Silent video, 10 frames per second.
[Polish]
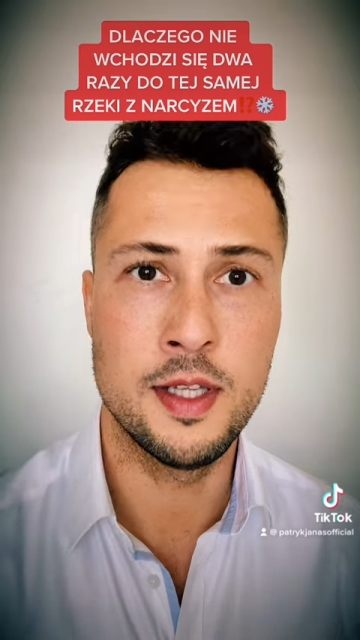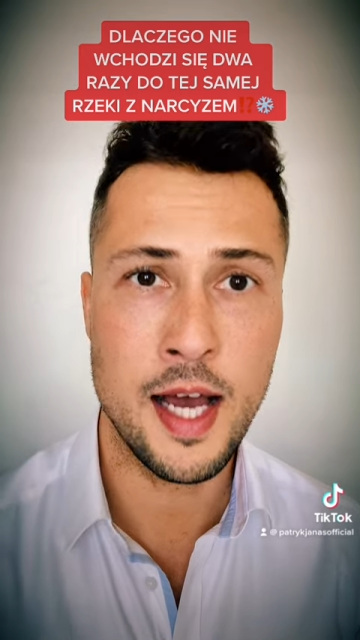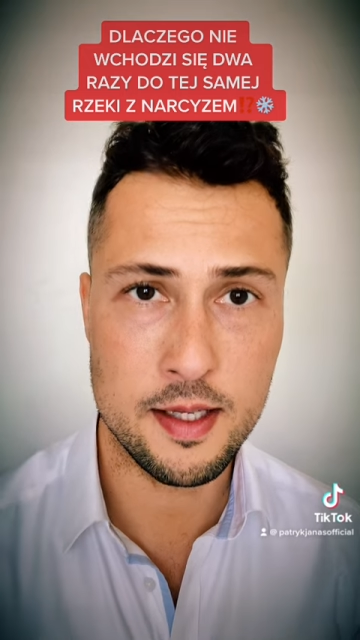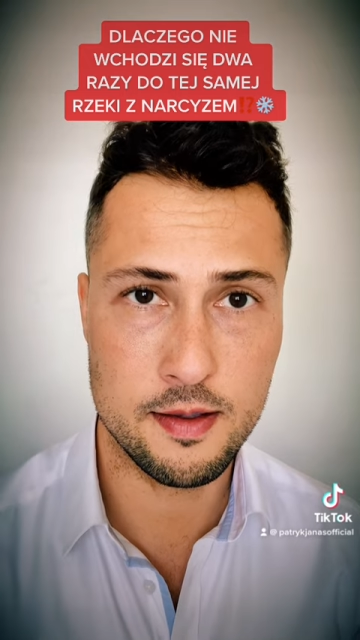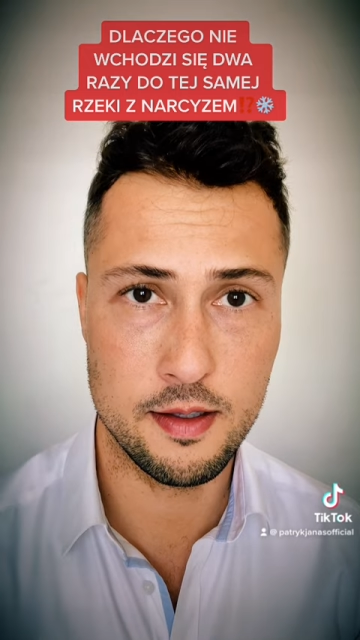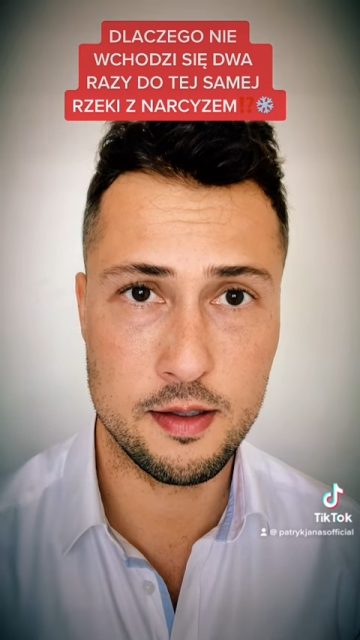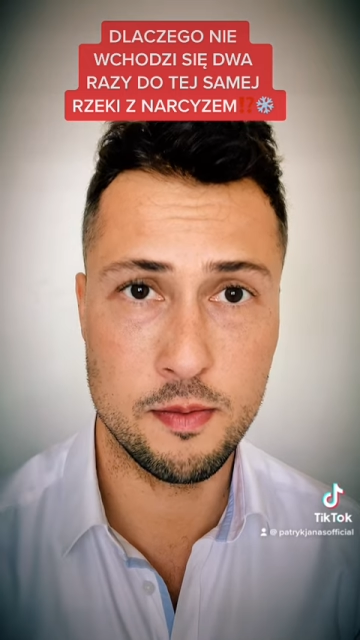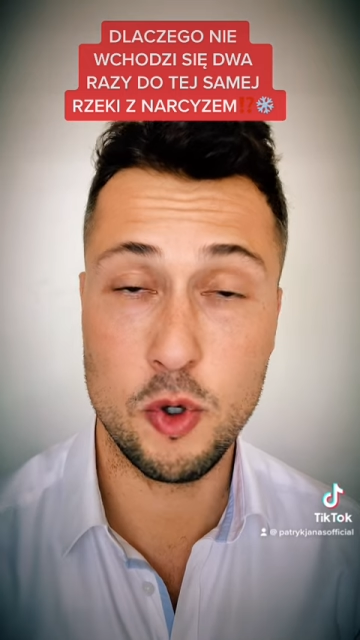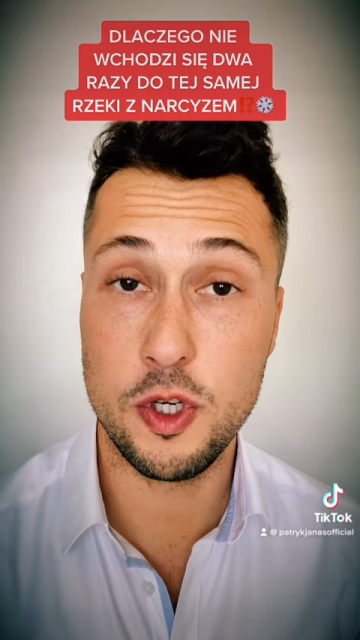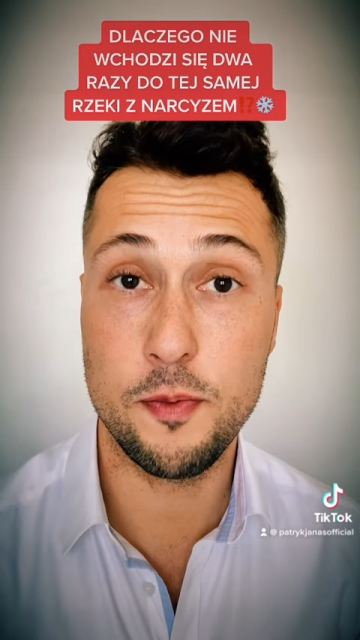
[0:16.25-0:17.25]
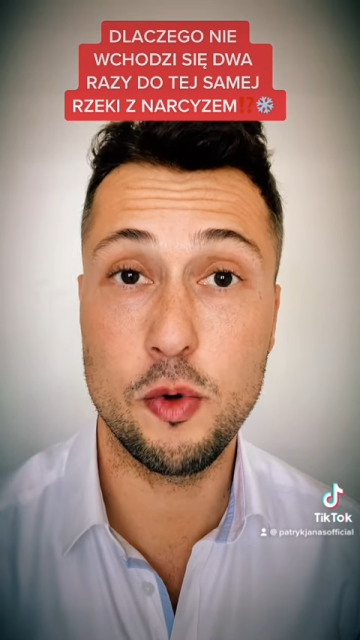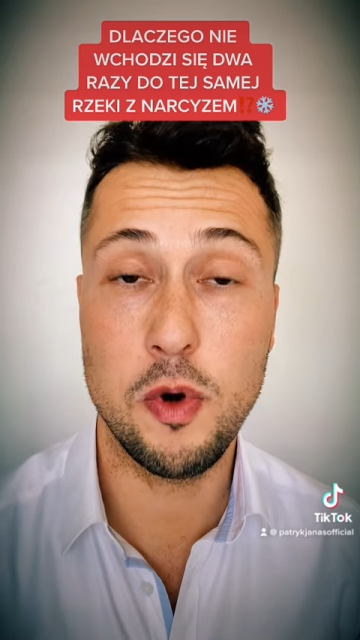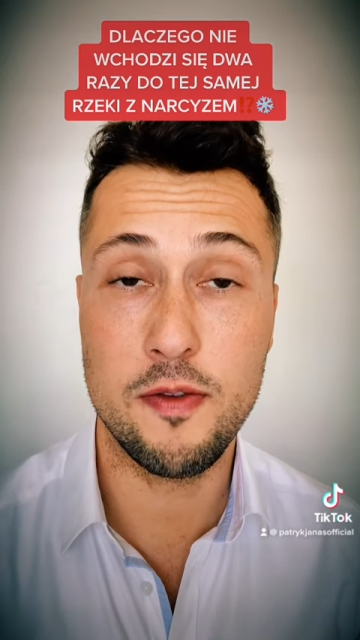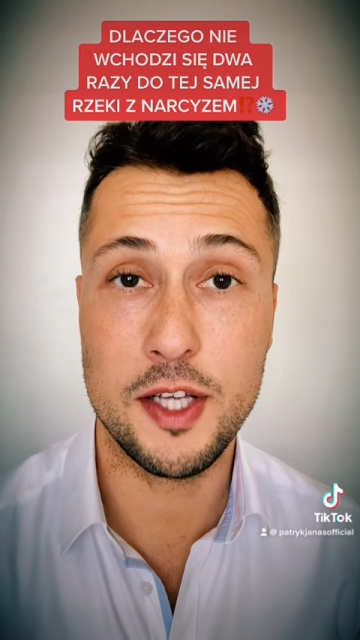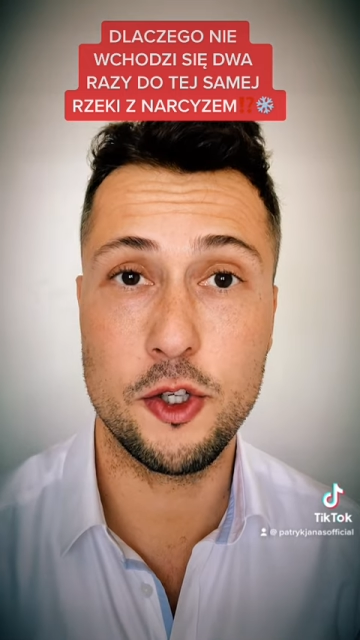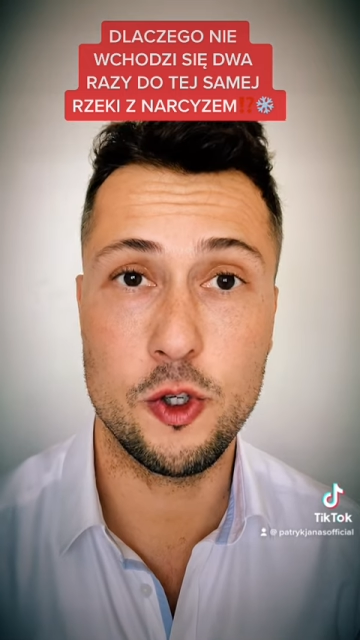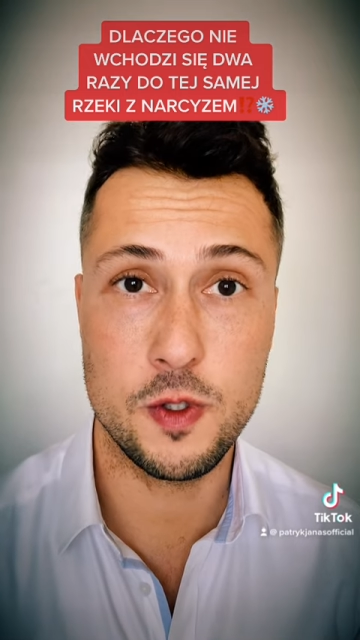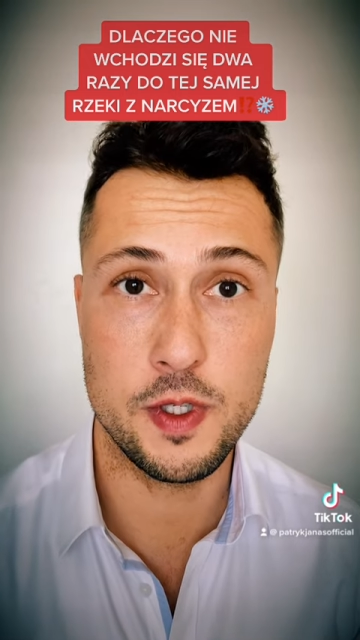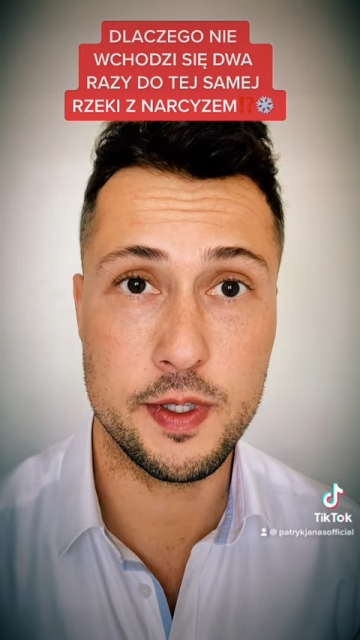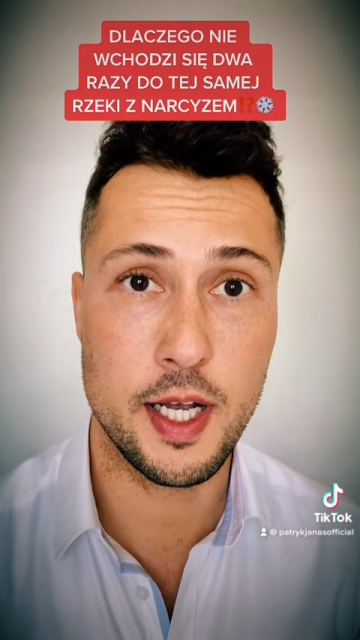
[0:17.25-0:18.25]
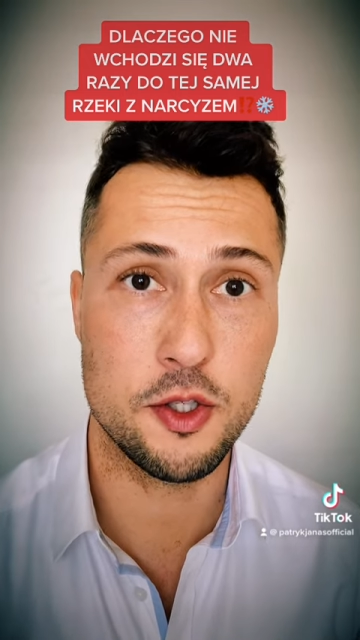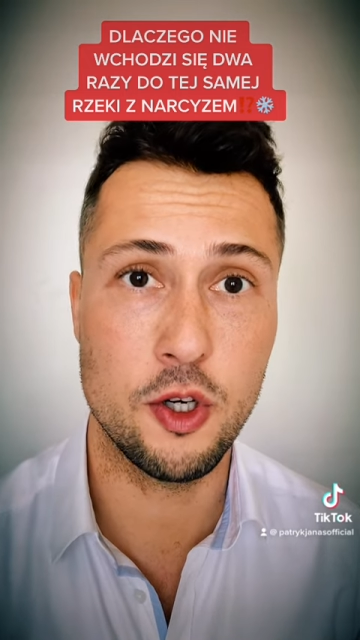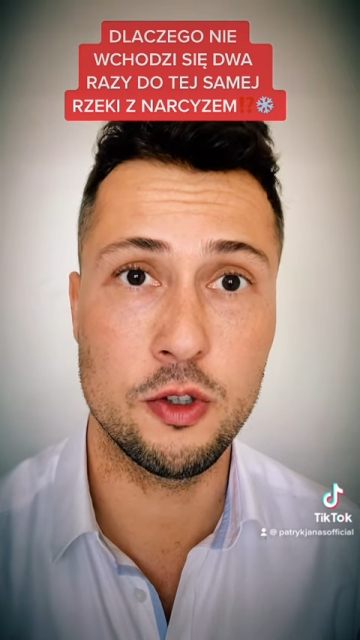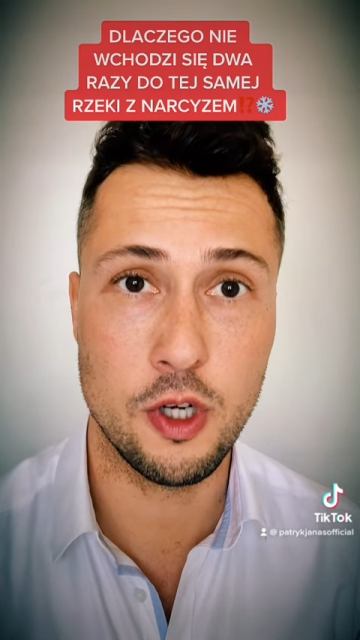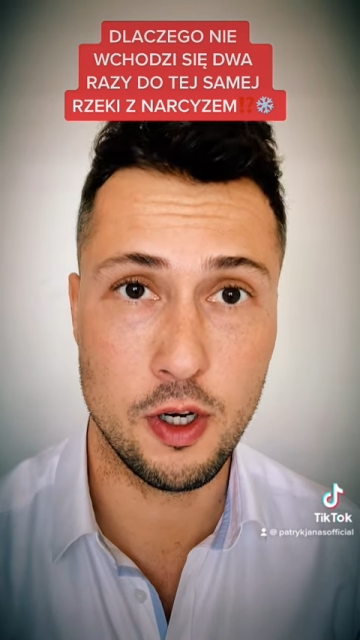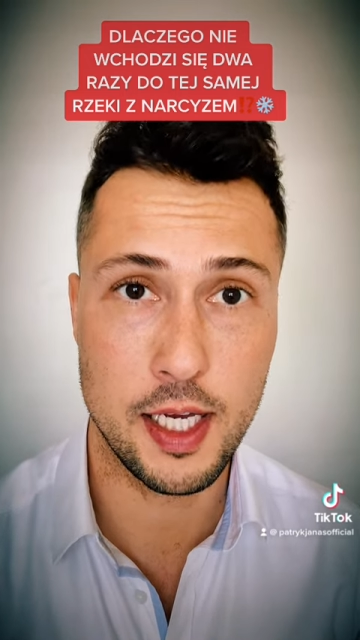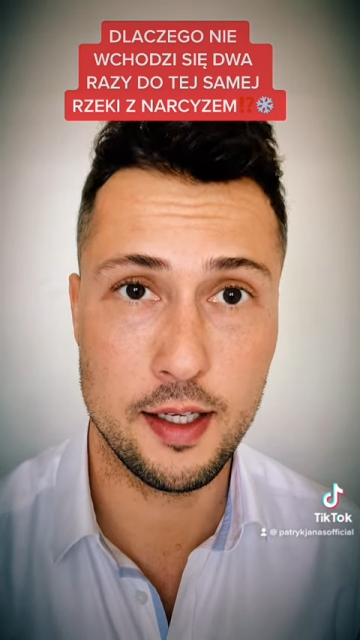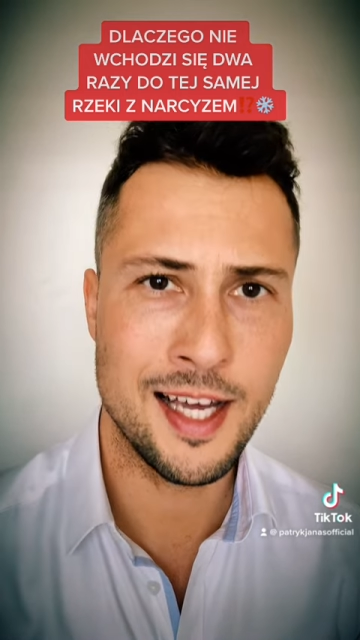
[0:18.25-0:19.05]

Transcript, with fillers: Narcyz może próbować odzyskać kontrolę.